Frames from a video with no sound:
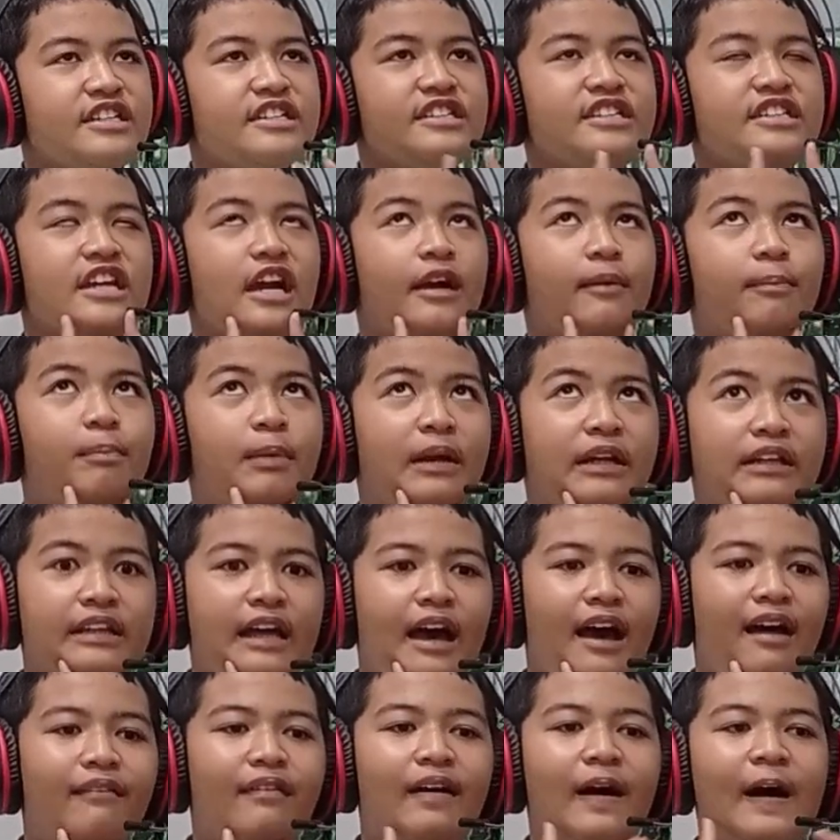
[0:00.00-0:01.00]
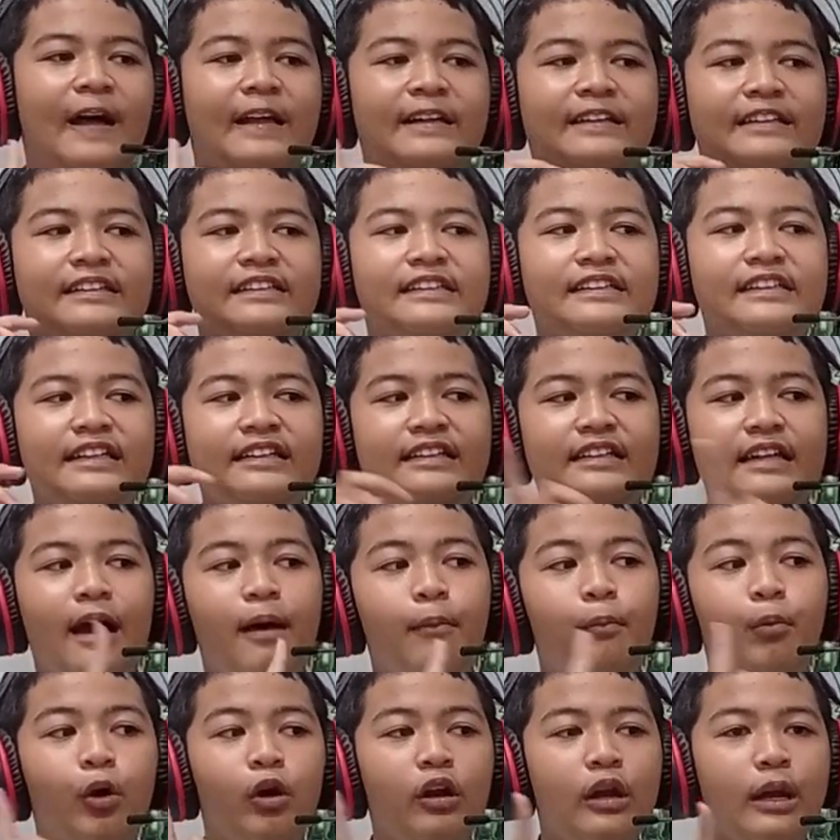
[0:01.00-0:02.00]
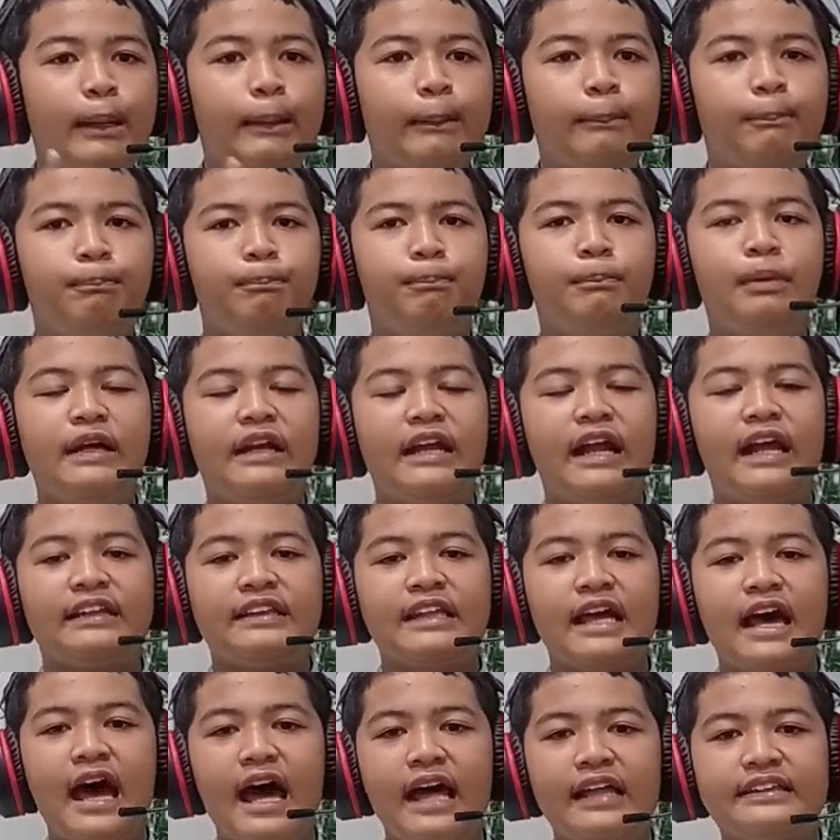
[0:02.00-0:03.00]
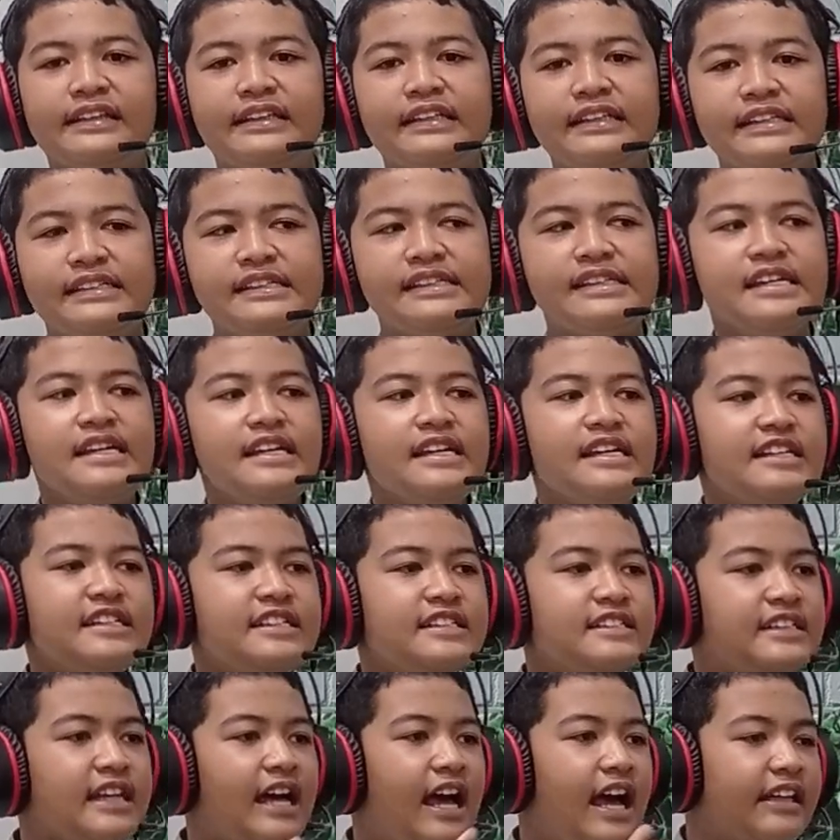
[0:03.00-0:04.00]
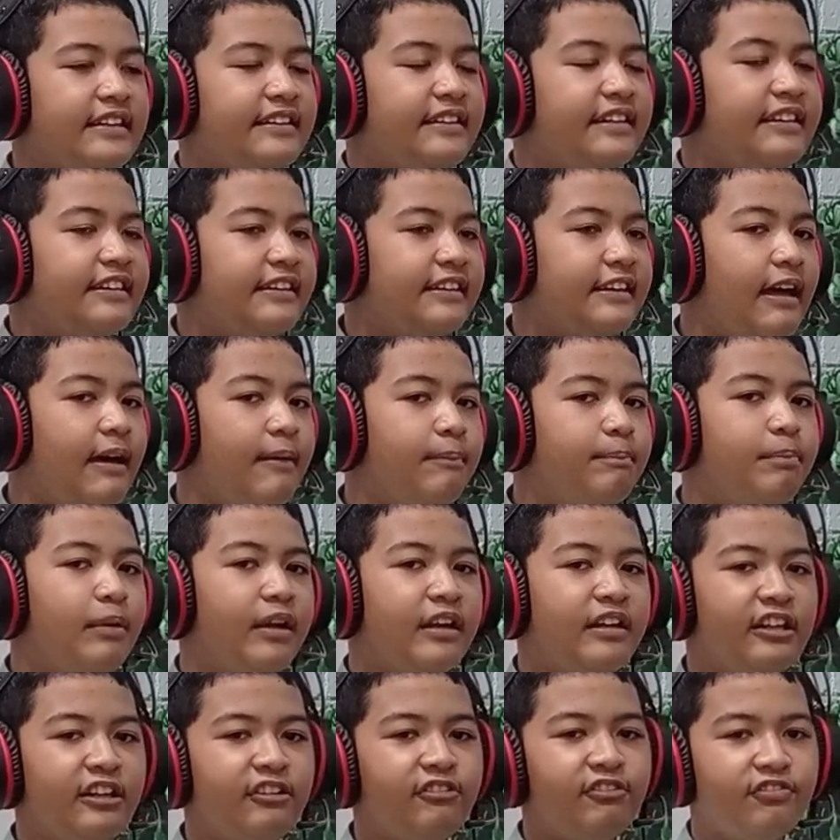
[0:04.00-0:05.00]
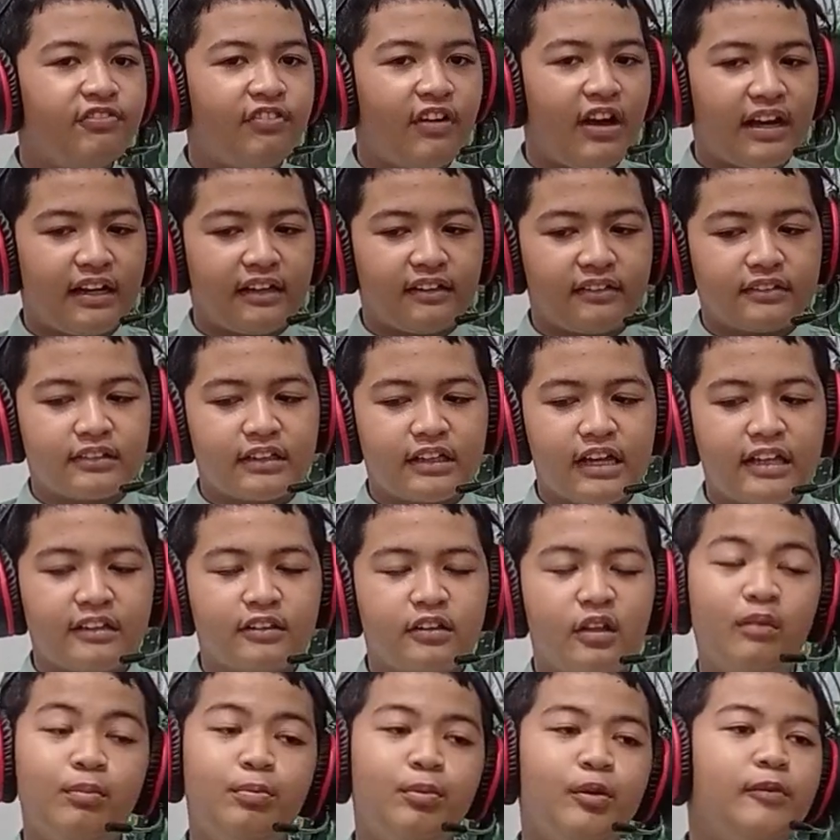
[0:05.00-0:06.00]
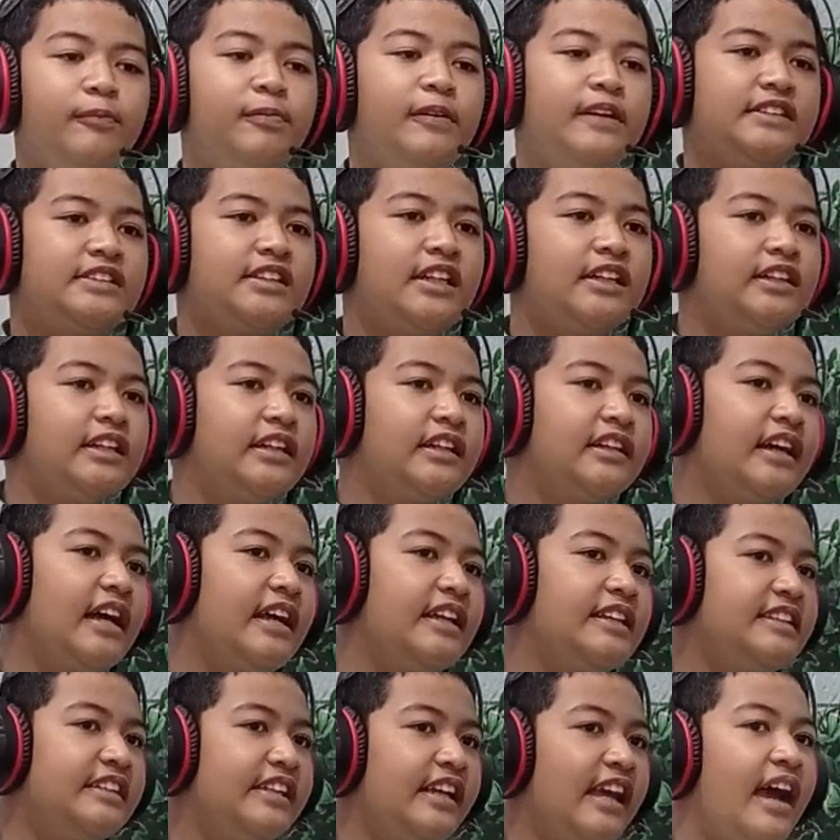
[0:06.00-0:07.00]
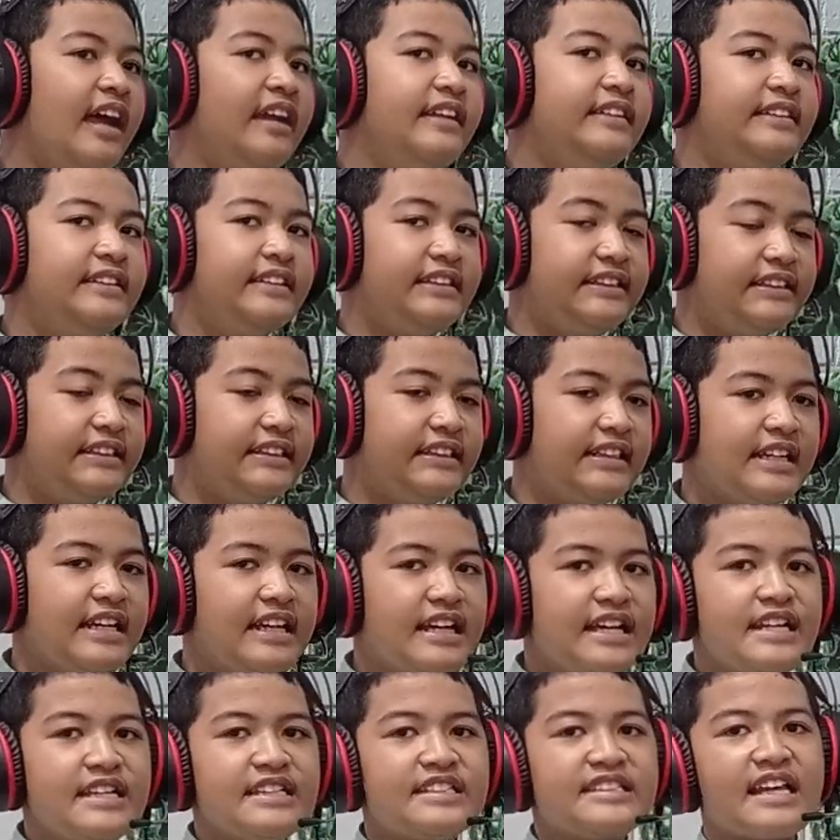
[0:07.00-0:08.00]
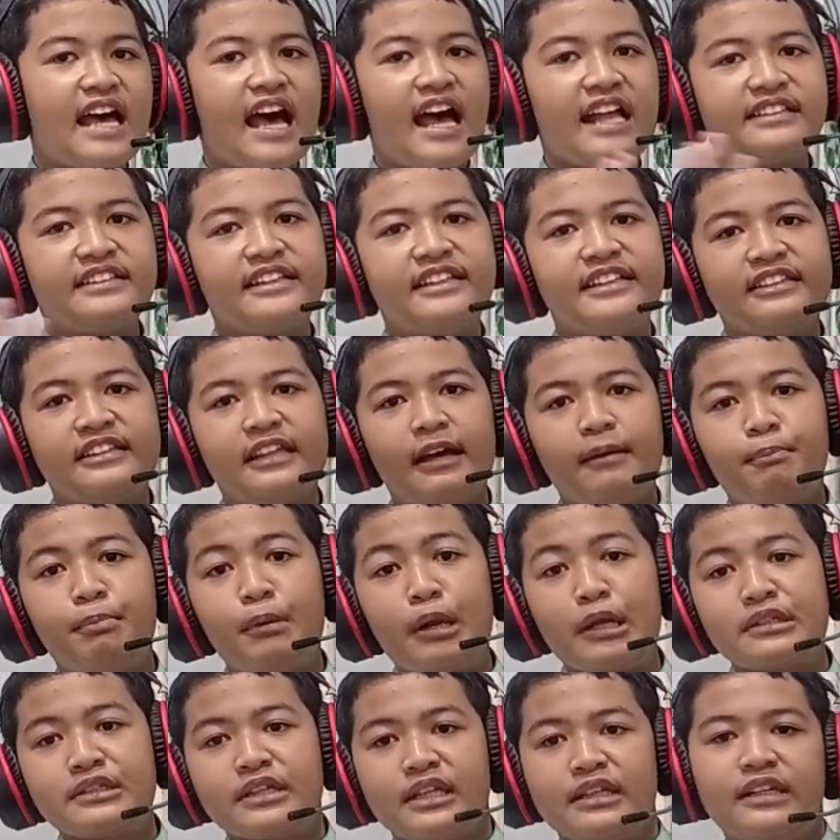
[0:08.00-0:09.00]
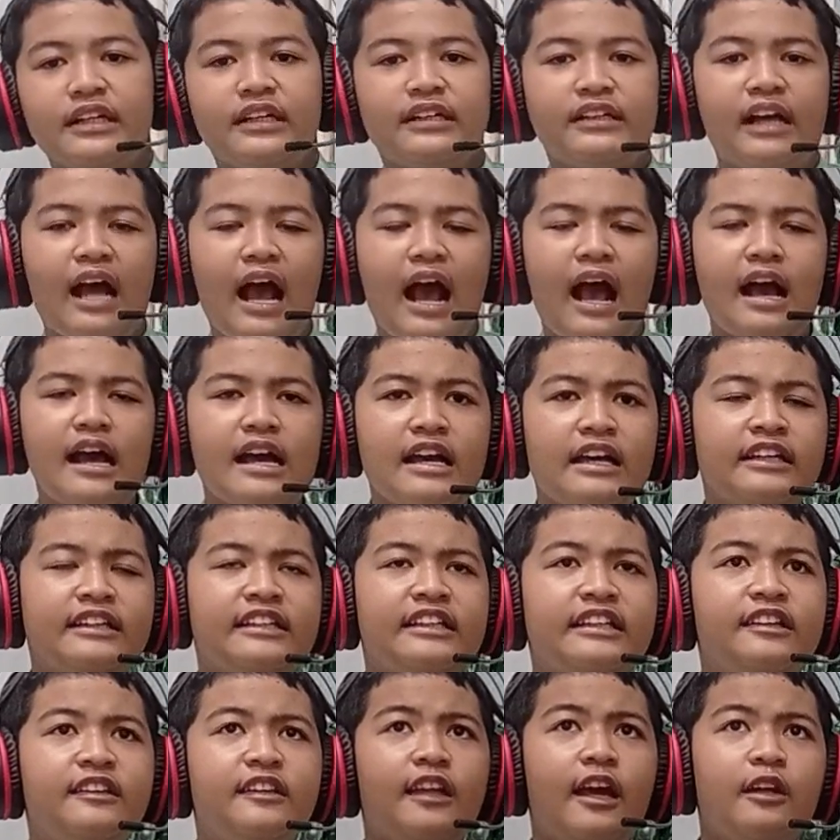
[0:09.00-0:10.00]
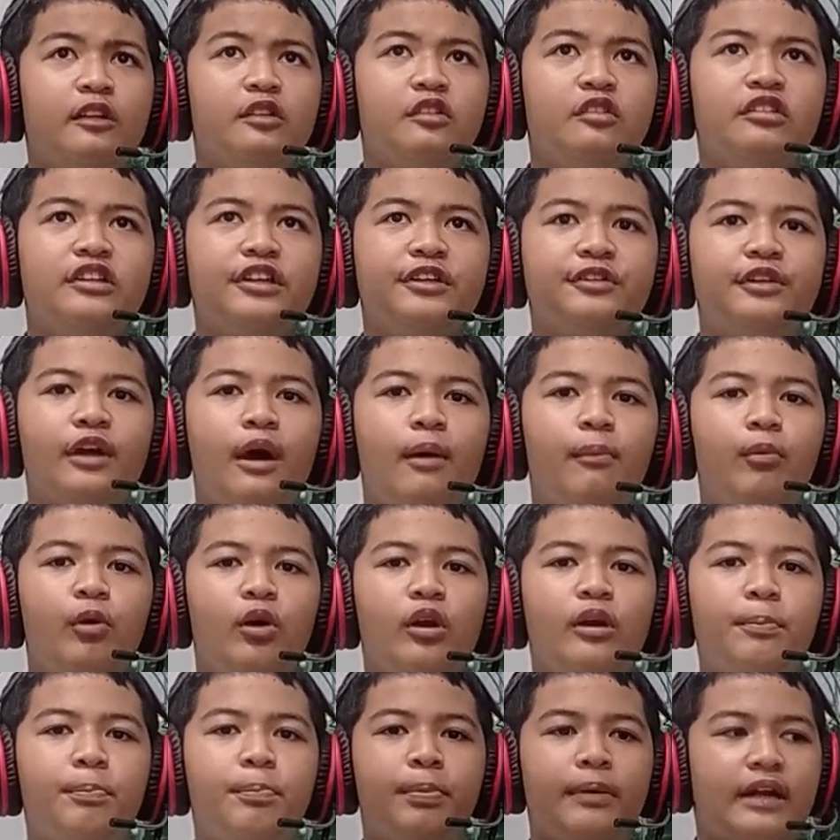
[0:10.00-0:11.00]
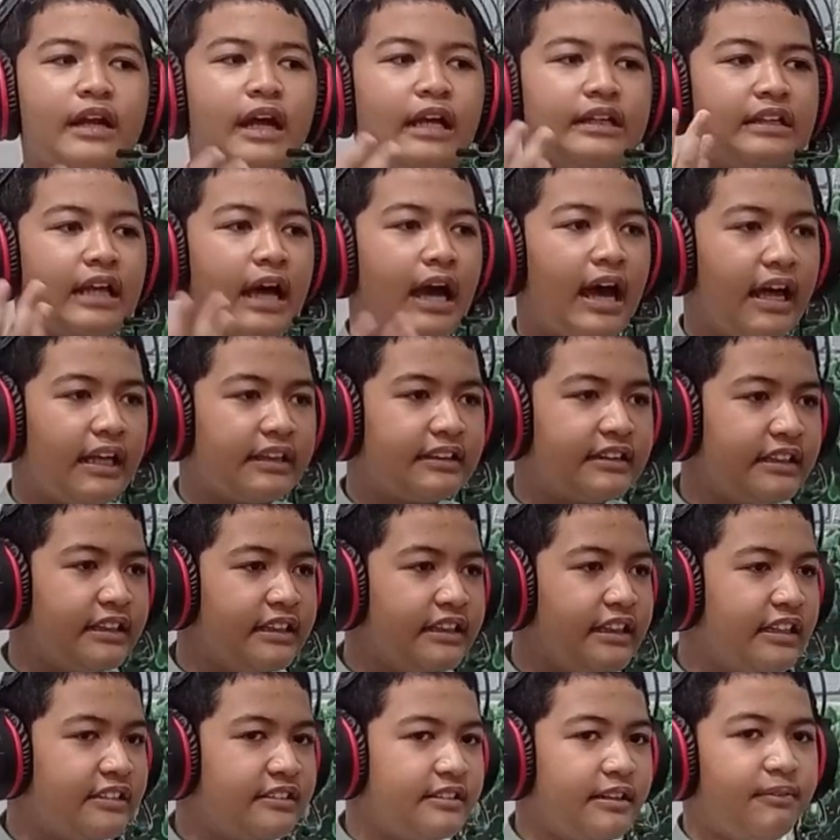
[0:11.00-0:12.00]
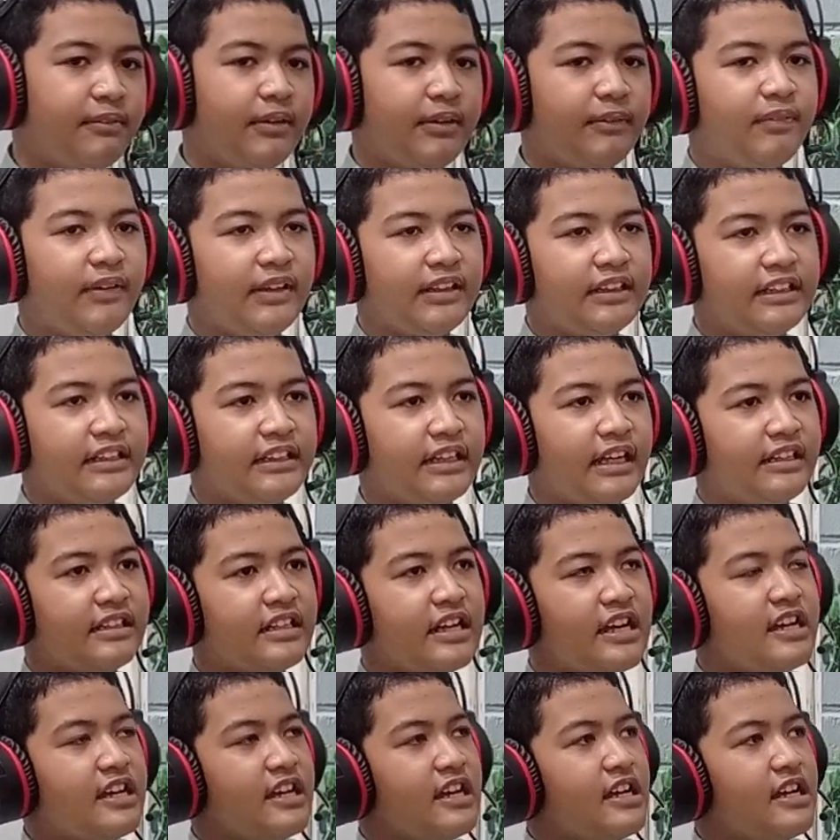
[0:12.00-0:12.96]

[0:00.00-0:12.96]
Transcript: Yang pertama, tidak boleh berat hati saat kita berinfak ataupun bersedekah. Jadi saat kita bersedekah kita itu tidak boleh berat hati ya sahabat berlian